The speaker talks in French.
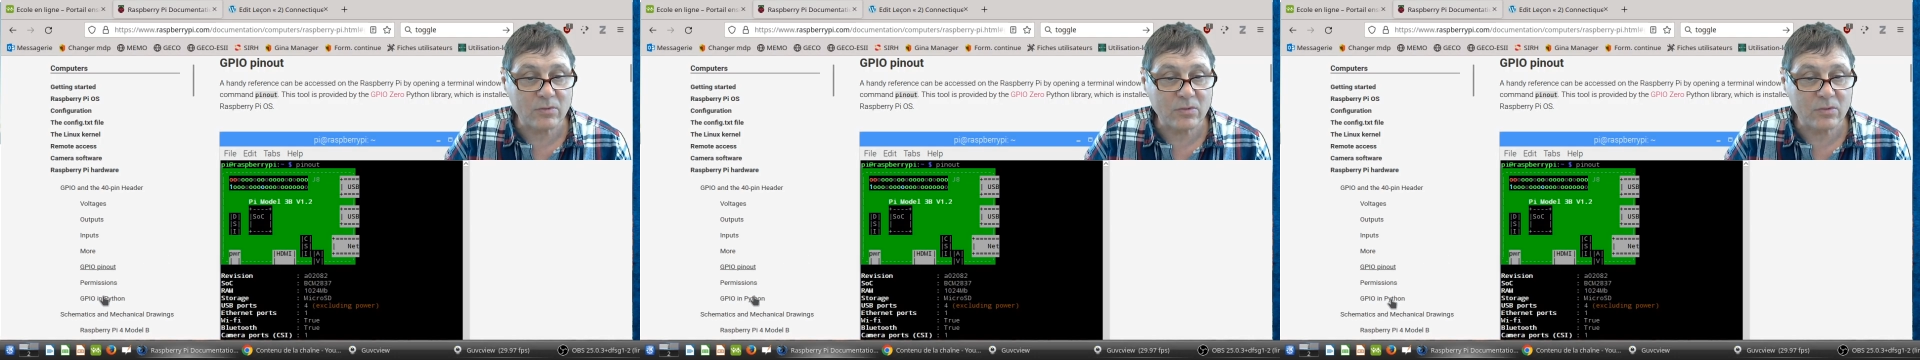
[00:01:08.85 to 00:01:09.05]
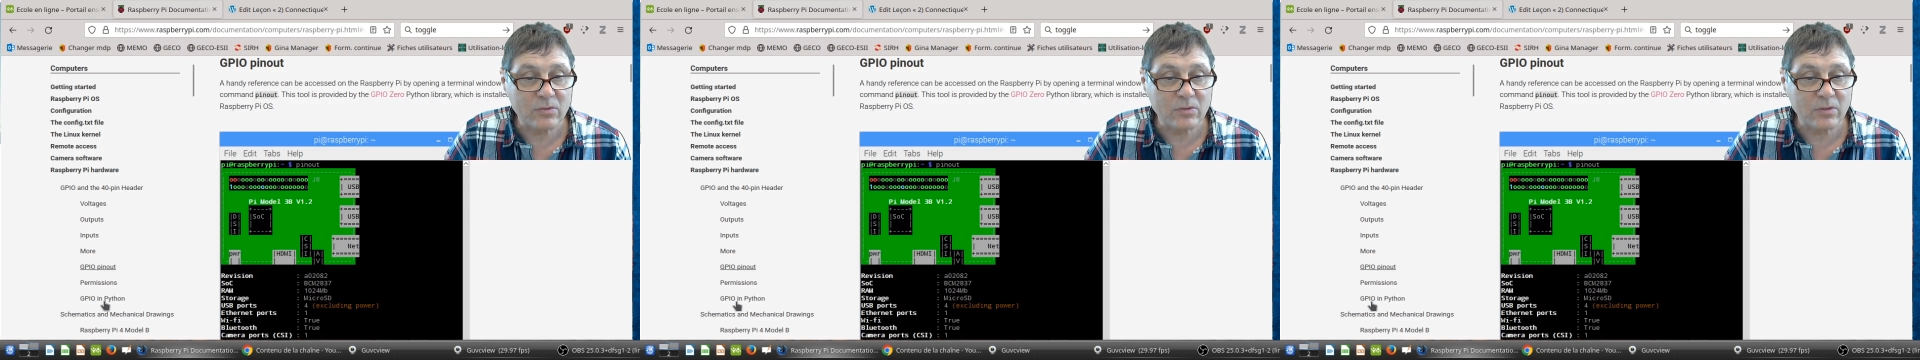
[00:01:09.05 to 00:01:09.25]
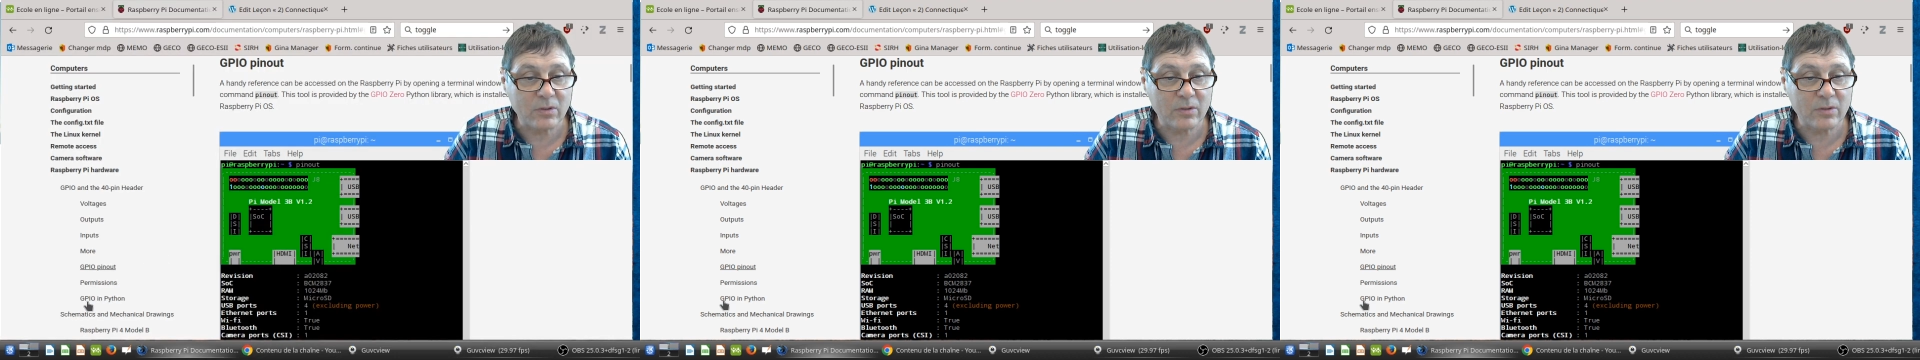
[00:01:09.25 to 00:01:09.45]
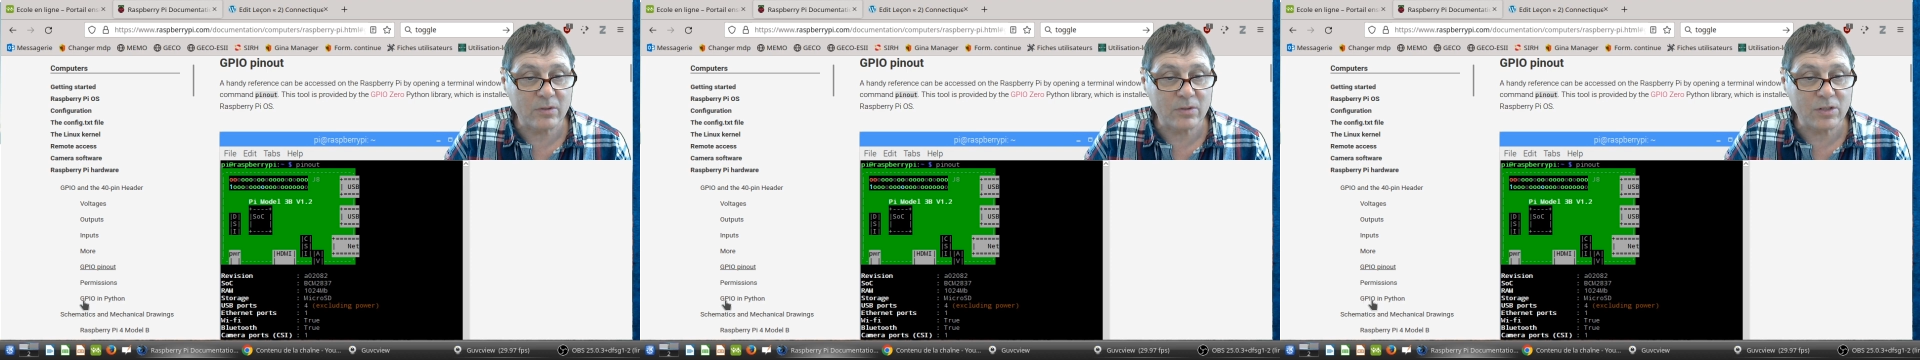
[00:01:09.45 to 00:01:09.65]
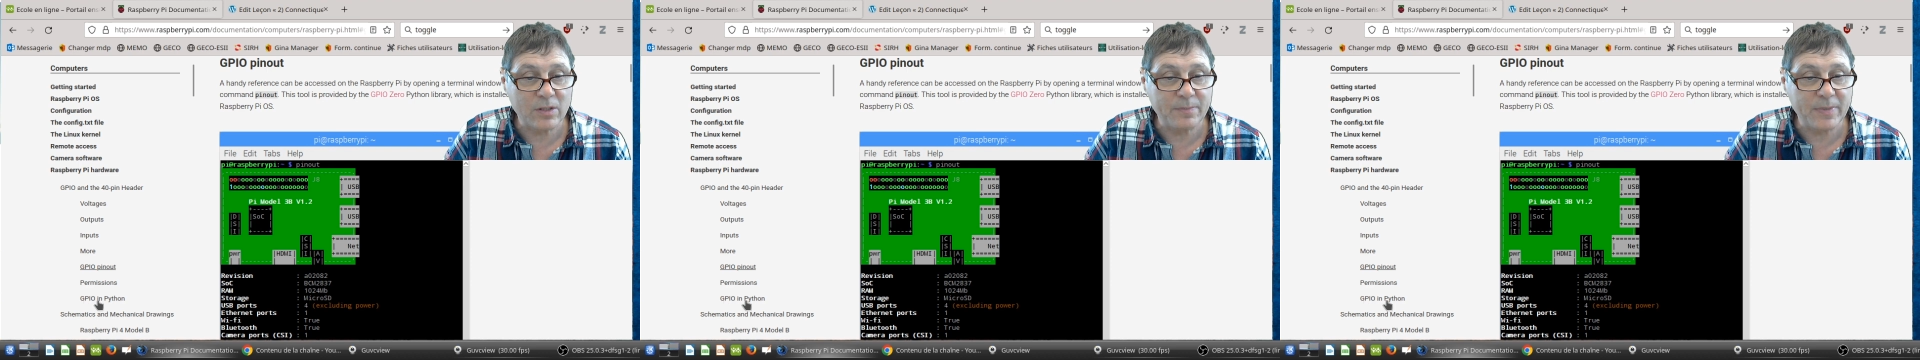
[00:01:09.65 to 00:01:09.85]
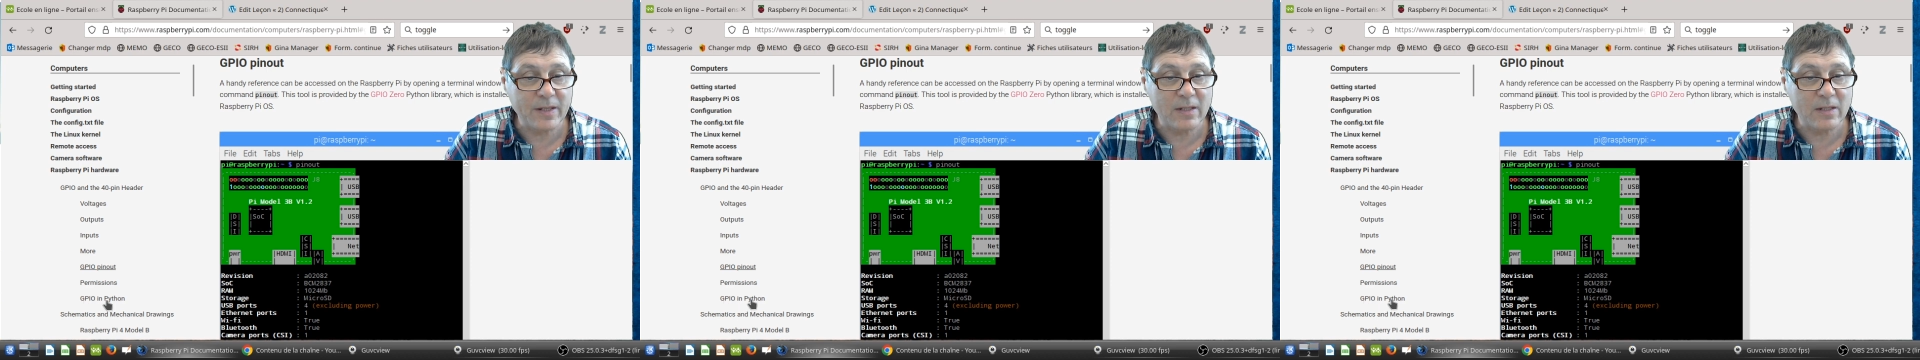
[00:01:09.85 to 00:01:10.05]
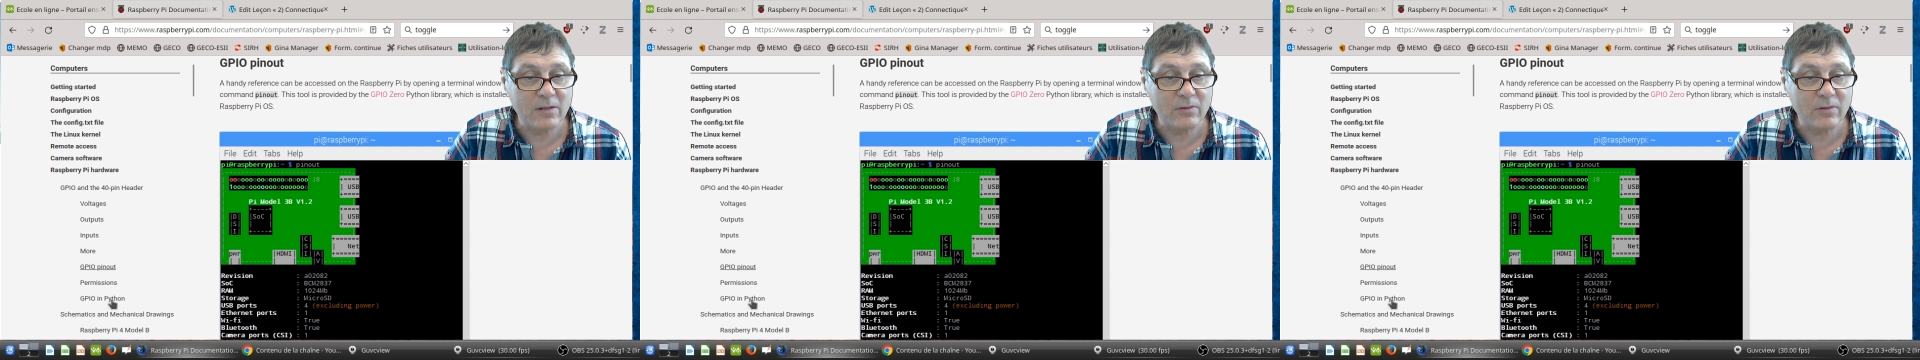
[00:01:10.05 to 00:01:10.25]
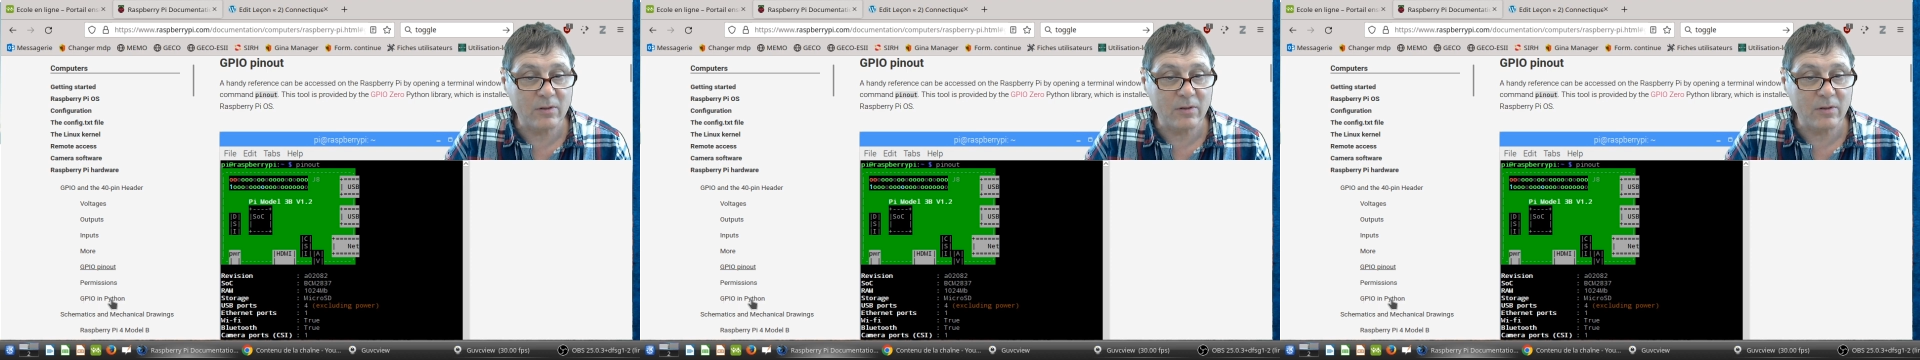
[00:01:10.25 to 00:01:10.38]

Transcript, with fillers: sur euh, gpi GPIO en